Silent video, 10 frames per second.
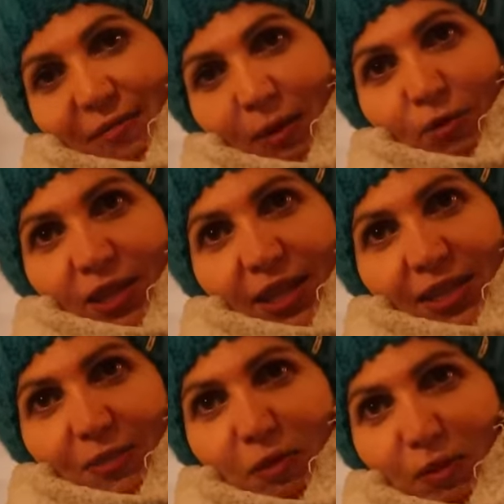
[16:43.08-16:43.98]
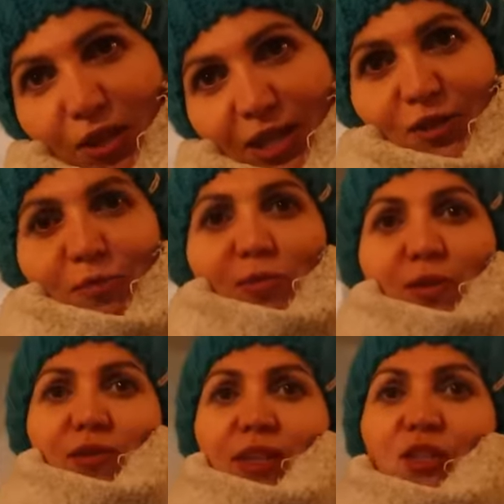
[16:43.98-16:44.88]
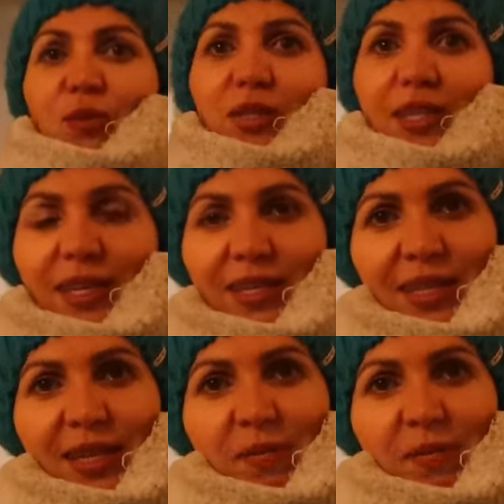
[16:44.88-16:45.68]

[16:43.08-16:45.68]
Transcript: Paulinka z Mimi do nas przyprowadziły i teraz